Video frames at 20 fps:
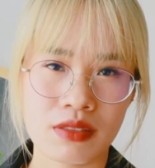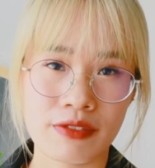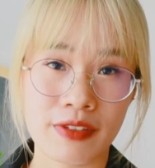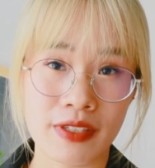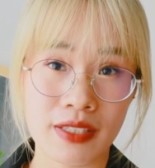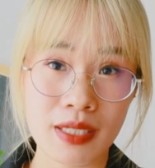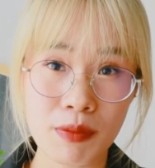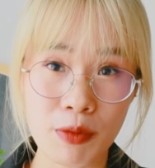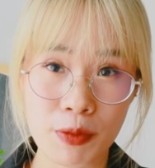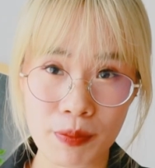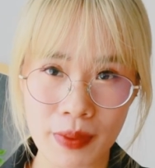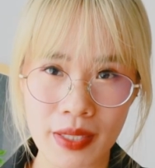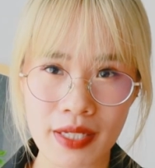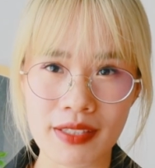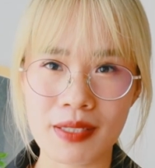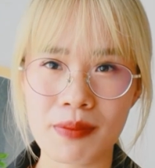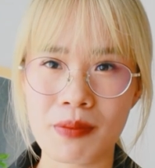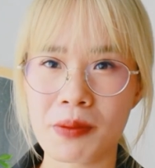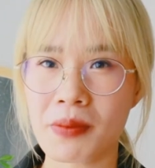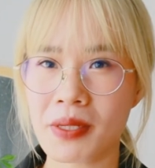phải đi một
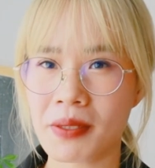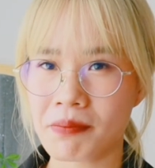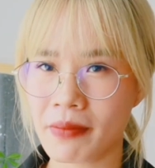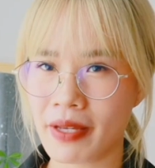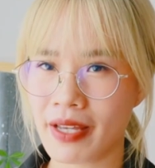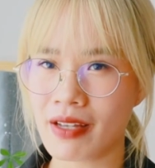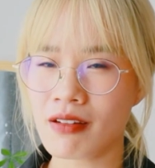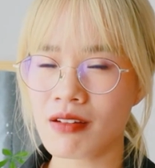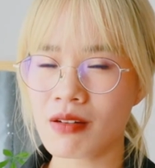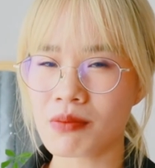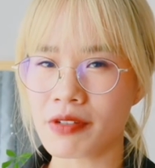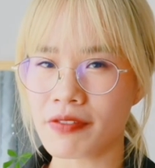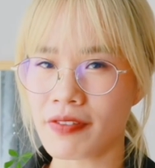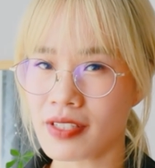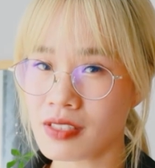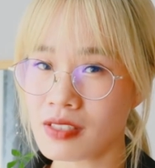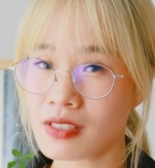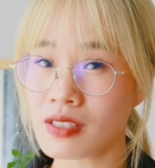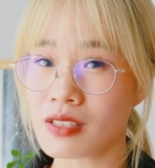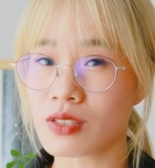mình thì mới mạnh mẽ hơn mới
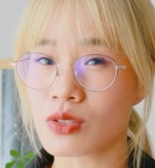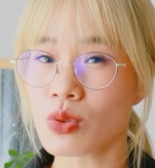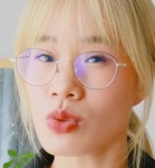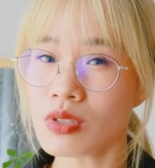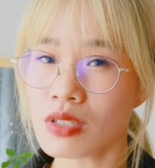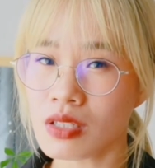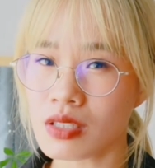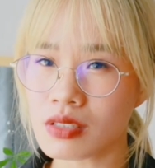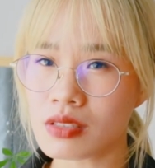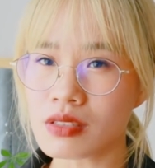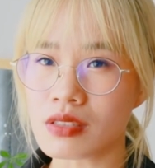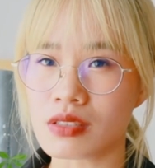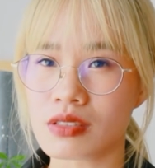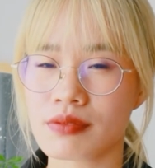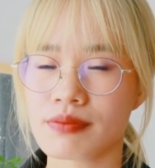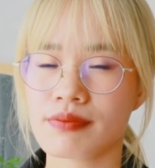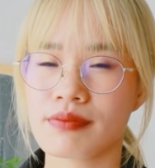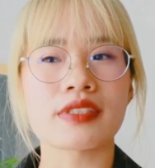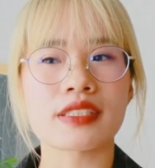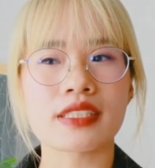phát triển tốt hơn được
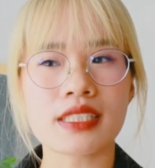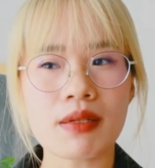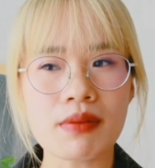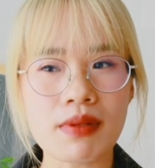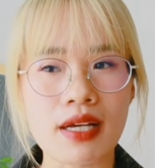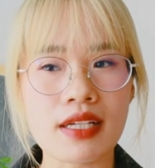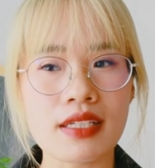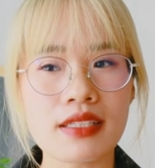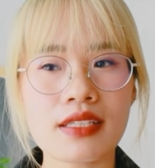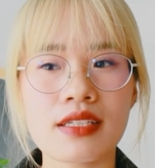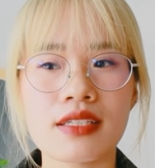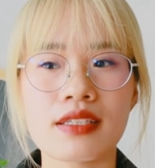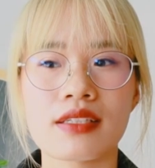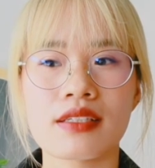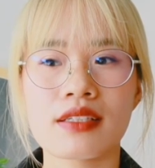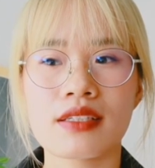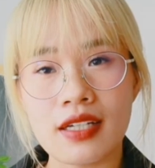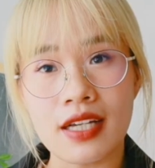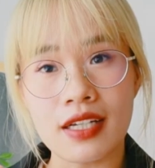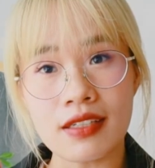và sau đấy thì
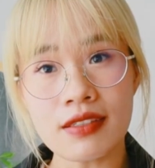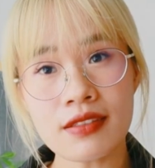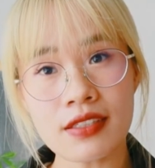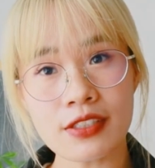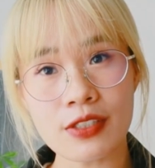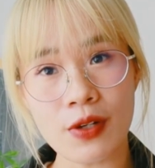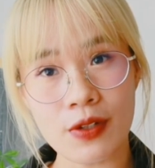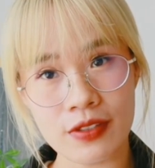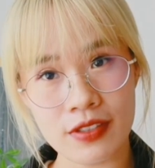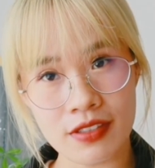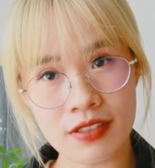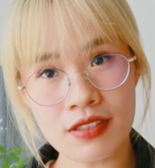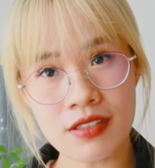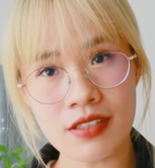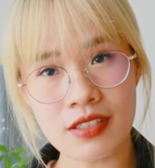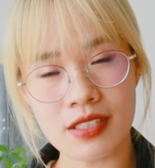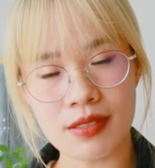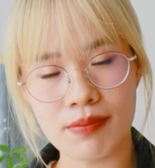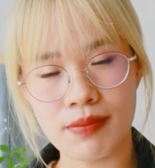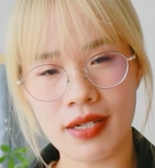hãy lựa chọn những
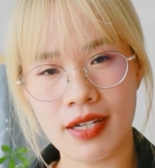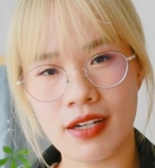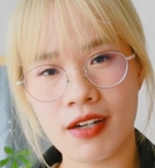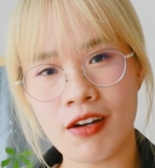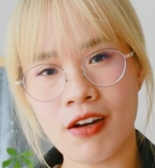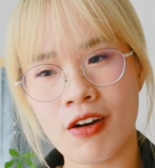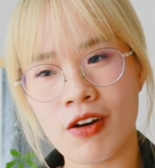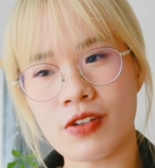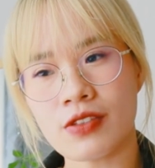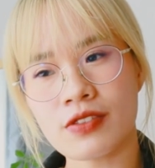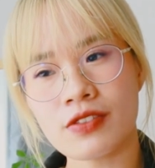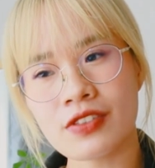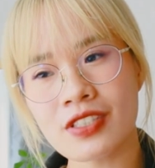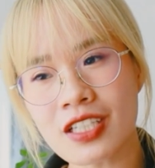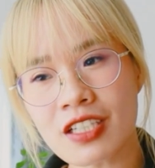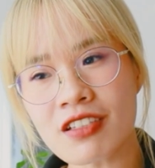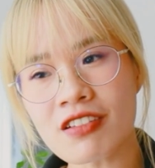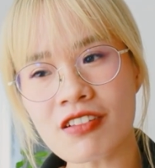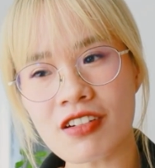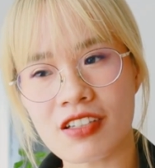người mà họ
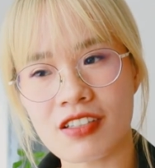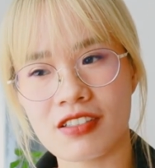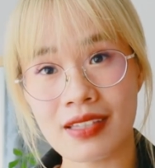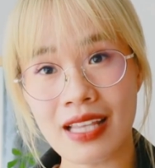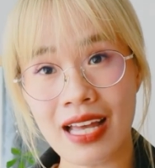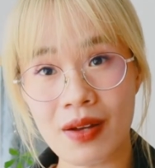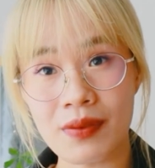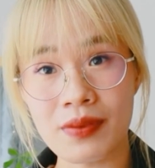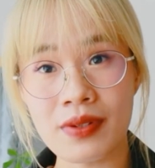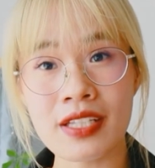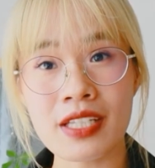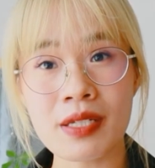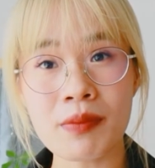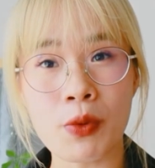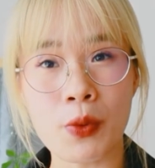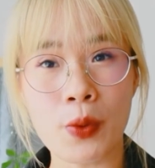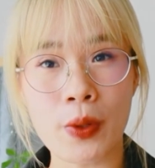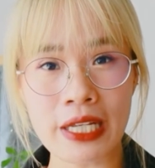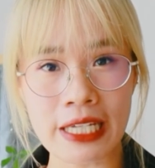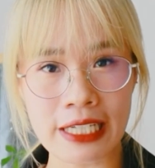chất lượng tạo nên những
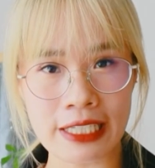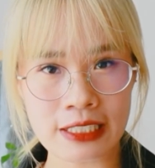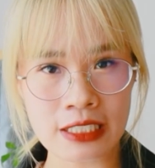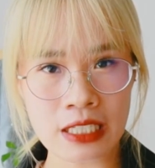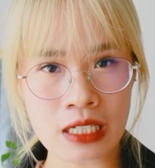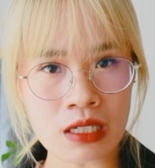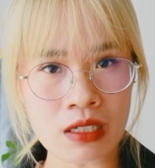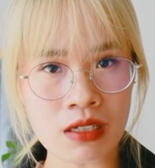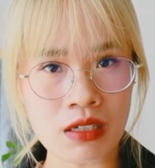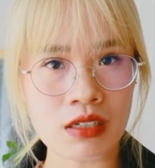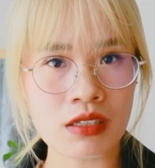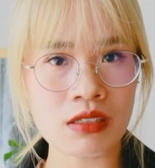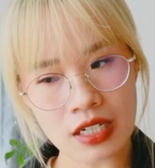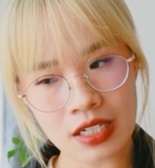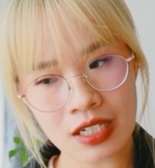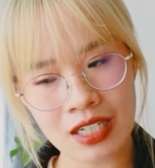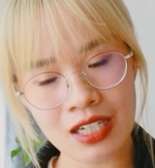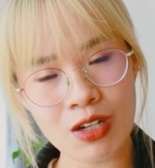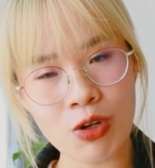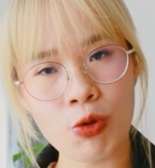mối quan hệ chất lượng
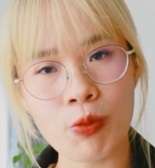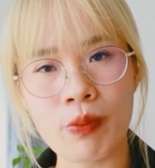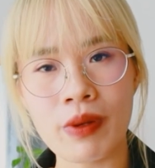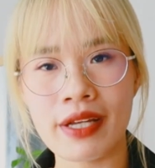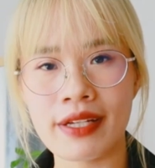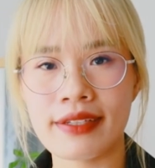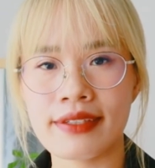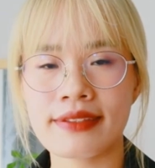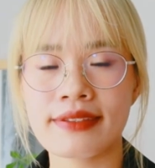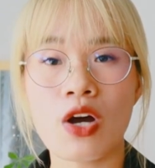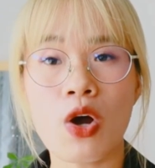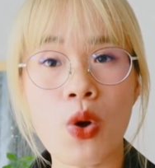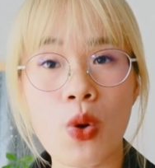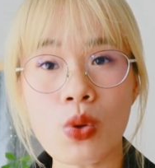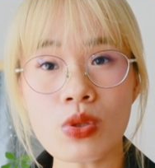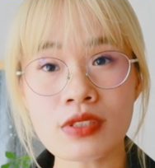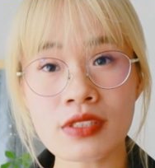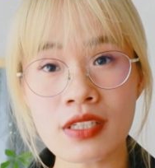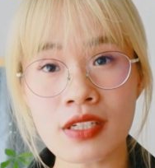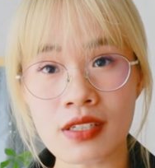lâu bền
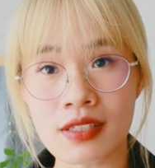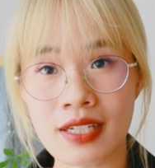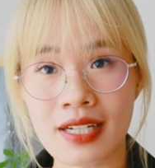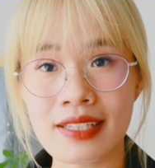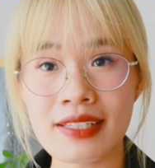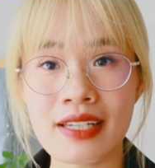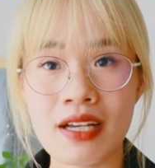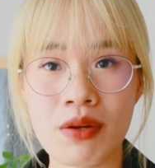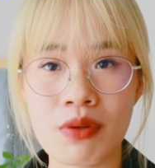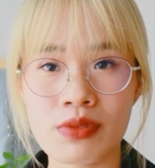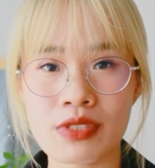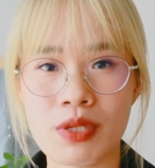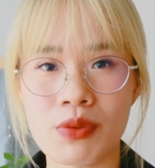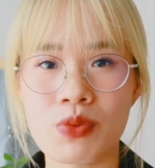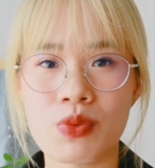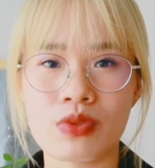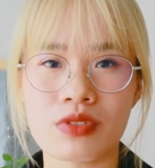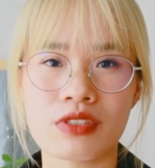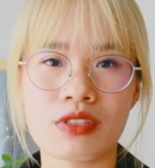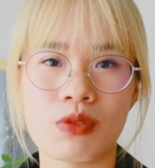hỗ trợ lẫn nhau
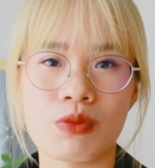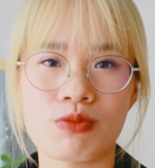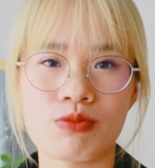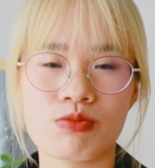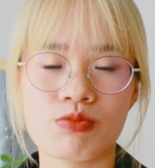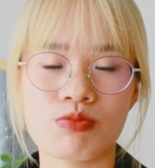trong cuộc sống